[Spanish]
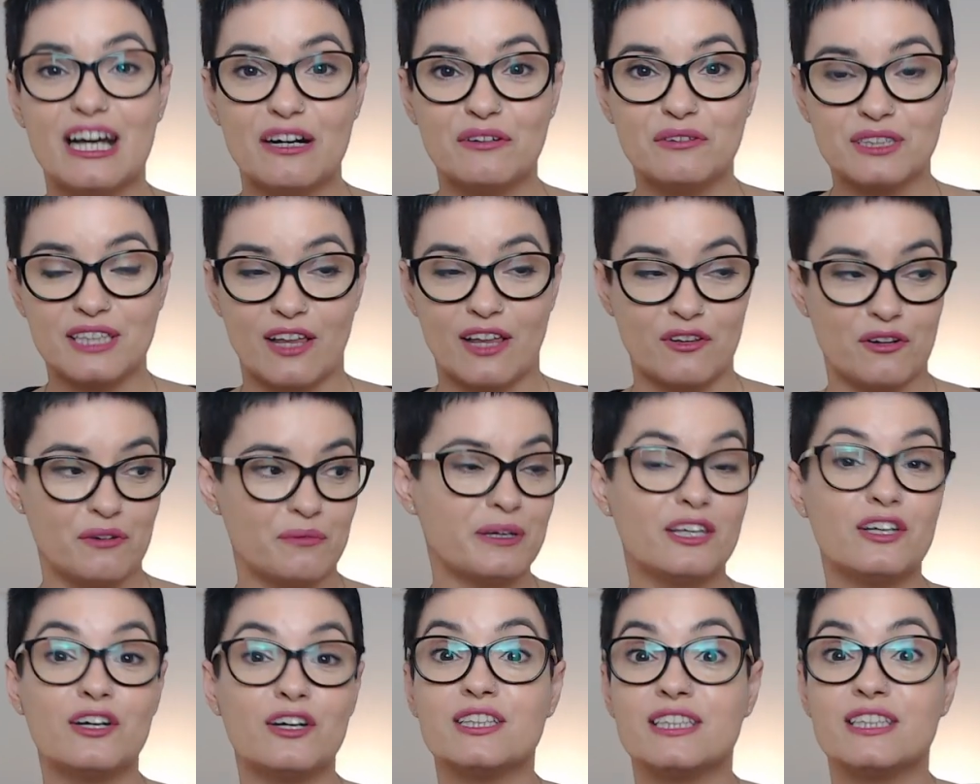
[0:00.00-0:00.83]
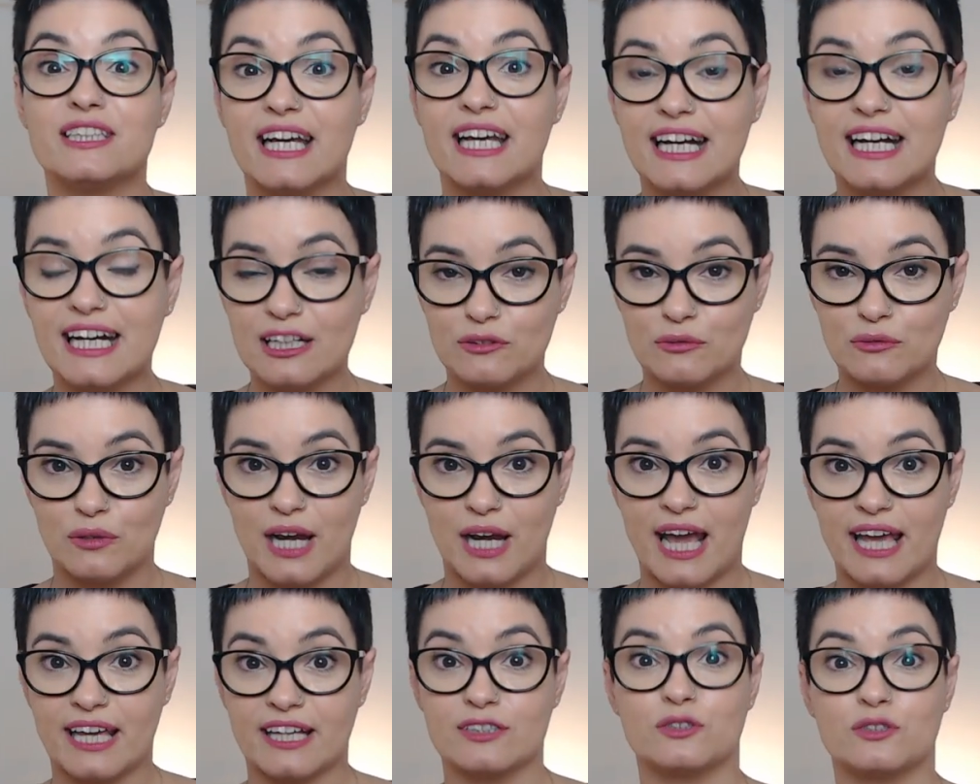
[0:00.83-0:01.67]
ha gustado el vídeo, deja tu
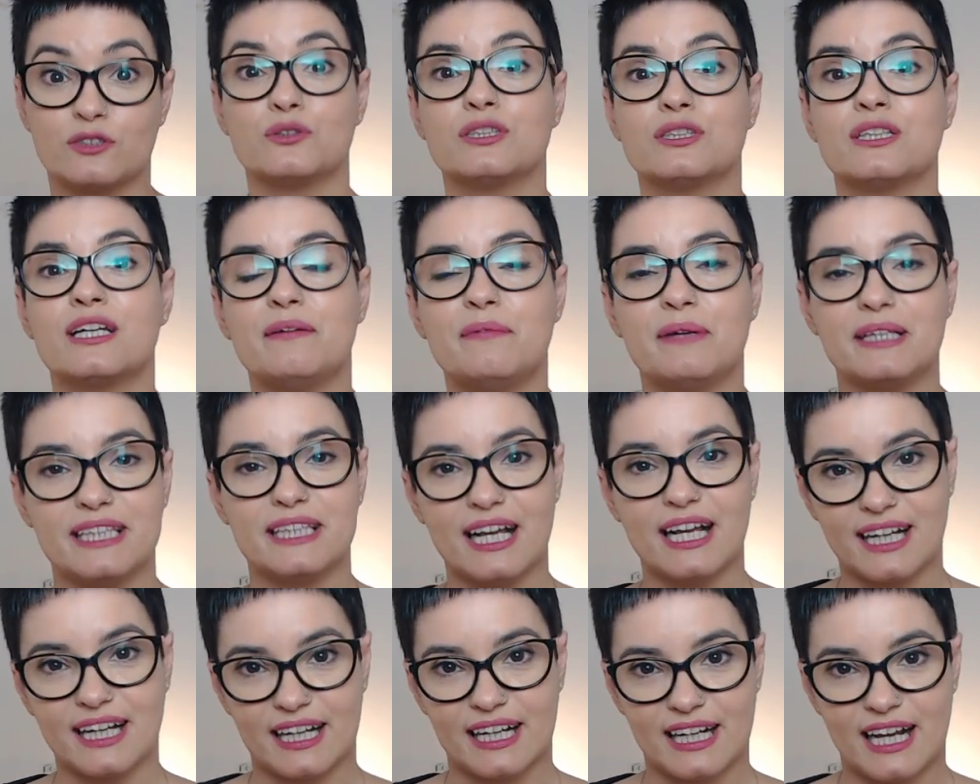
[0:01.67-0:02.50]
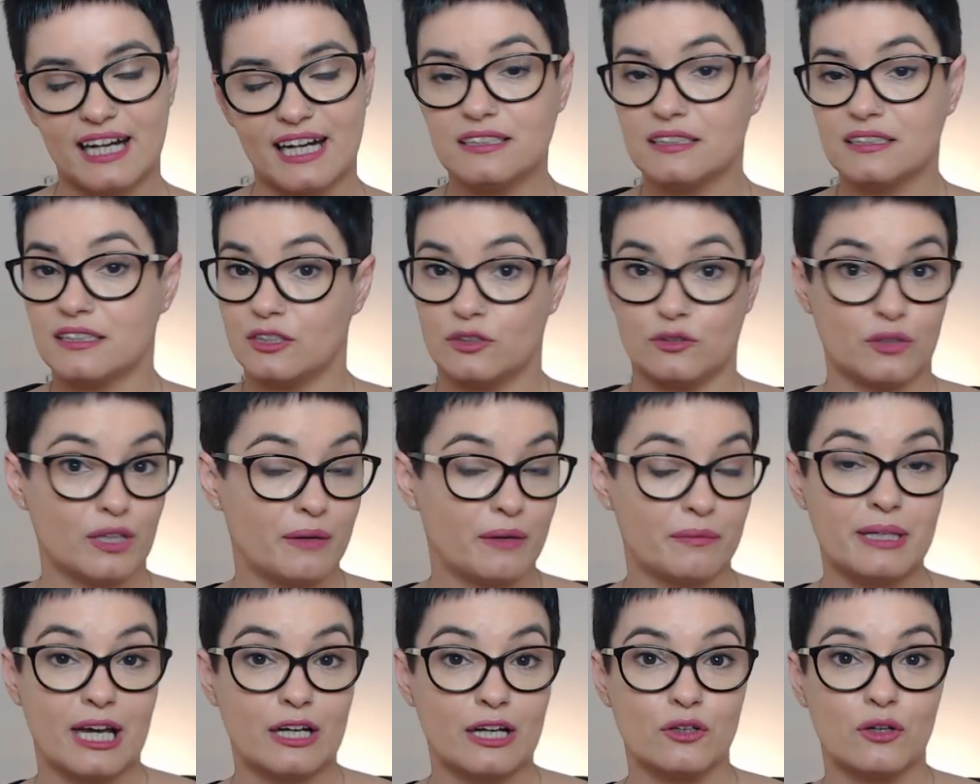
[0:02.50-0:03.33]
like, suscríbete al canal si
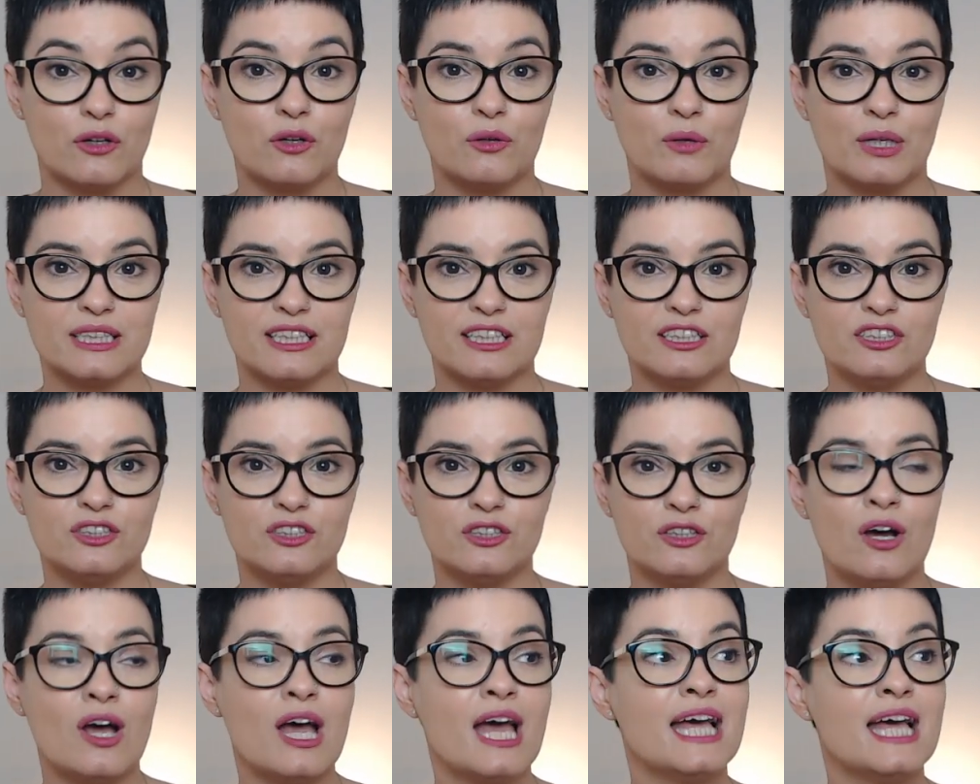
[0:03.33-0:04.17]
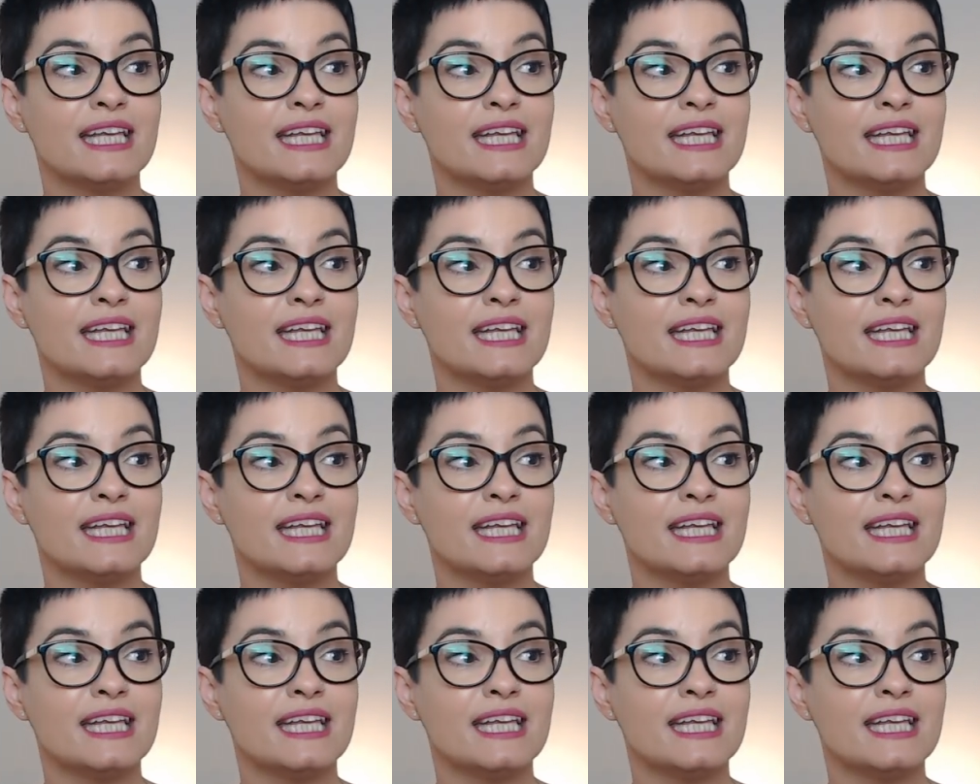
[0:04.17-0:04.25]
todavía no lo has hecho,